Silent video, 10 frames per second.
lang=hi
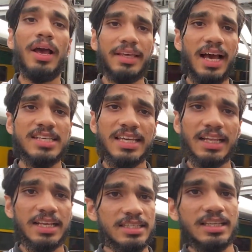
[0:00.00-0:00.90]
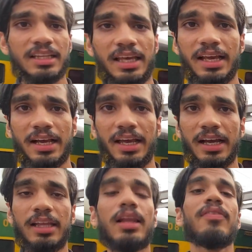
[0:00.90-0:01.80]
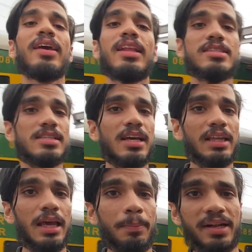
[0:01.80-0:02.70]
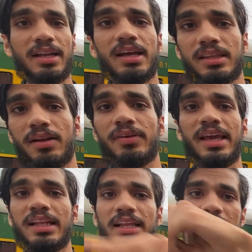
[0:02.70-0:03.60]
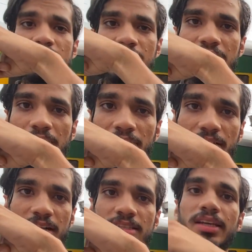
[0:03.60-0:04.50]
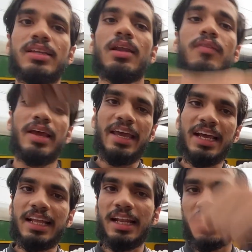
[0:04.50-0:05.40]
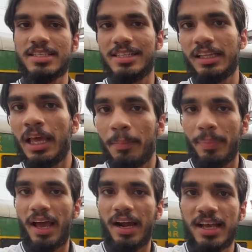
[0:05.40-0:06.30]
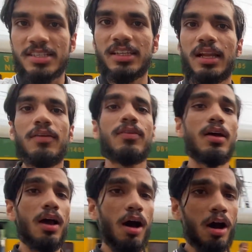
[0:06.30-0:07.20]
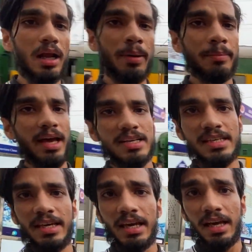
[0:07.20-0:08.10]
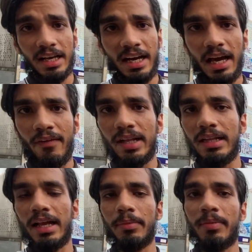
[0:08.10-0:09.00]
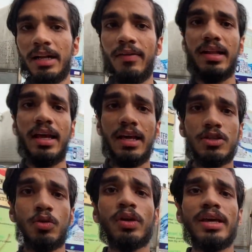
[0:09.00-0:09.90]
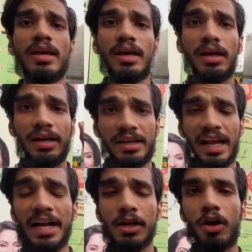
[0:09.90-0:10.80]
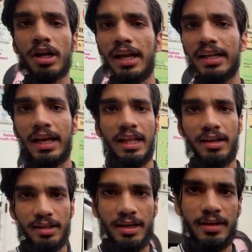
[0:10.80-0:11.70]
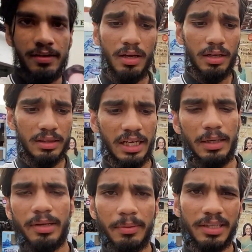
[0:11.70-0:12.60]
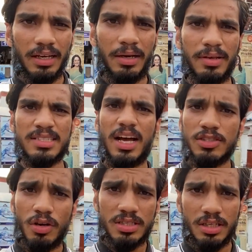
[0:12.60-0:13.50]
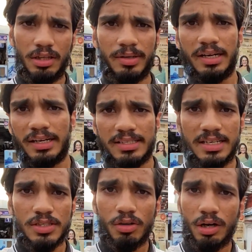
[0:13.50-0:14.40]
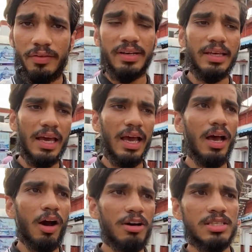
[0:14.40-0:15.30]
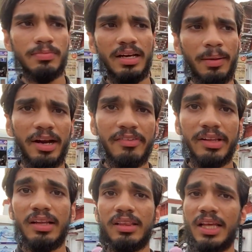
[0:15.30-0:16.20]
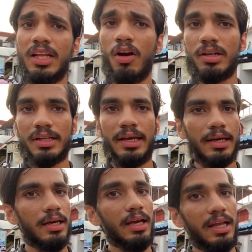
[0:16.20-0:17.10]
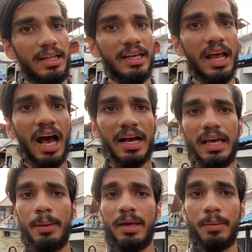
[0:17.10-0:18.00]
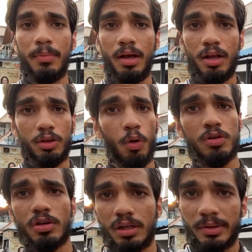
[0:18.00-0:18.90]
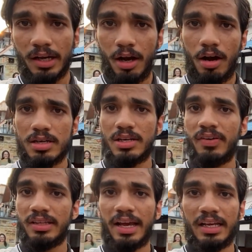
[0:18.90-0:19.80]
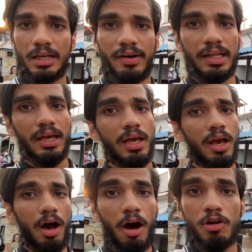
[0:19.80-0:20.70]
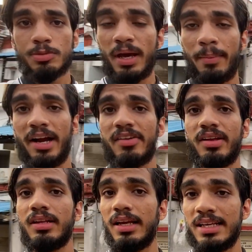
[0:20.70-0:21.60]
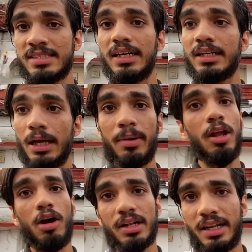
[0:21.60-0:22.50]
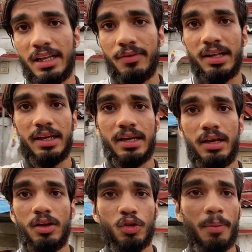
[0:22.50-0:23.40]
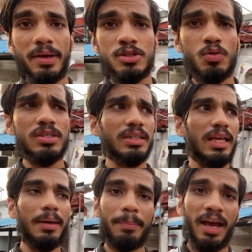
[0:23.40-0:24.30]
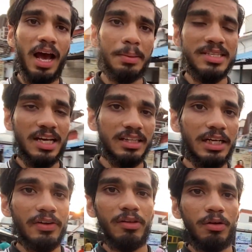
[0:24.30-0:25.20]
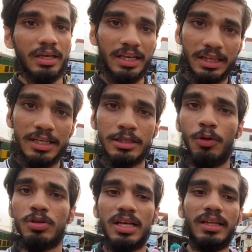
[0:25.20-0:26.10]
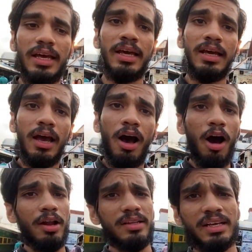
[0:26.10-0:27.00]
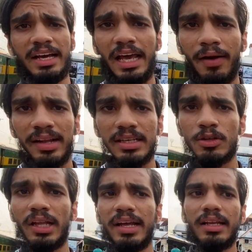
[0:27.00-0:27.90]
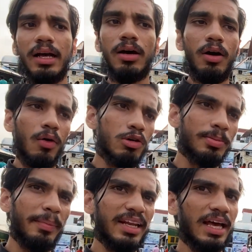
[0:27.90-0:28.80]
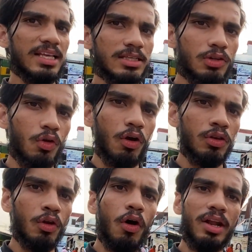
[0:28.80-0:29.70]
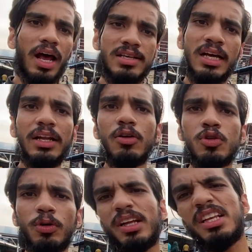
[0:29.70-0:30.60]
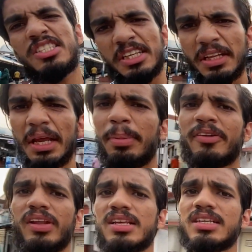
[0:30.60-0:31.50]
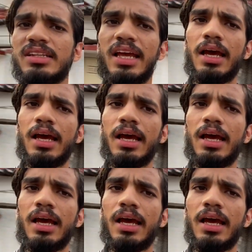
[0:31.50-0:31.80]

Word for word: यहाँ से एक लाइन चल जाती है गया की तरफ एक लाइन चल जाती है पटना की तरफ एक लाइन यहाँ से चल जाती है वाराणसी की तरफ एक लाइन आगे चल जाती है प्रयागराज की तरफ और अब हम यहाँ से गया वाली लाइन पर बढ़ने वाले हैं जो कि ग्रैंड कॉर्ड लाइन कहलाता है तकरीबन अभी तक हमने 780 किलोमीटर के डिस्टेंस को कवर किया है और इसमें हमारी ट्रेन ने तीन हॉल्ट लिए हैं लेकिन आगे अभी हम 200 किलोमीटर का और सफ़र तय करने वाले हैं और उसमें हमारी ट्रेन इससे डबल हॉल्ट लेने वाली है तो आप ये सोच सकते हैं बिहार में जाते ही ट्रेनों कितनी स्लो हो जाती है और गया वाली जो लाइन है ना उसमें मेरे ख्याल से दुरंतो और राजधानी को छोड़ के तो जितनी भी ट्रेनें चलती है